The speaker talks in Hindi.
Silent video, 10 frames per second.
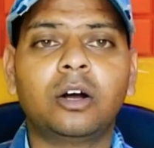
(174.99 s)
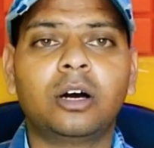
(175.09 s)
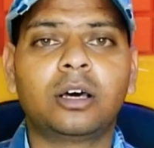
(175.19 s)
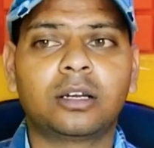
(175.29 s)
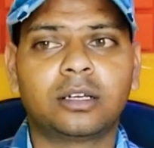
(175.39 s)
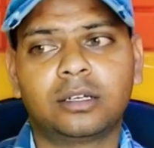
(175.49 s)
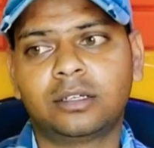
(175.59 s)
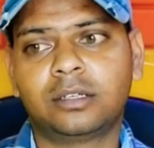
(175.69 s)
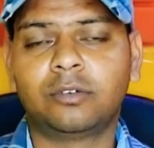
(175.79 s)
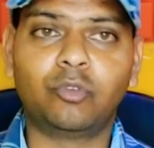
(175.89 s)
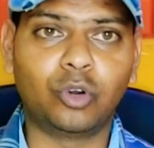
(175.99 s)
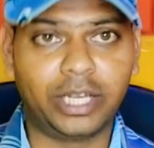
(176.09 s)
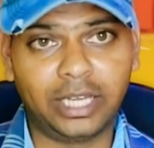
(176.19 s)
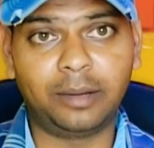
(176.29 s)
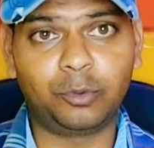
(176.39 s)
और वो
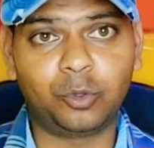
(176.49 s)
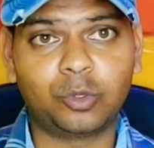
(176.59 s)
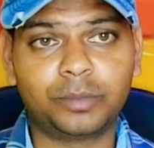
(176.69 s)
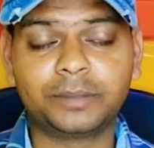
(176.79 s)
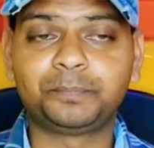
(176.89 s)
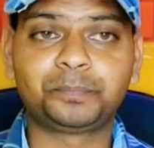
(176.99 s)
है आप लोगों में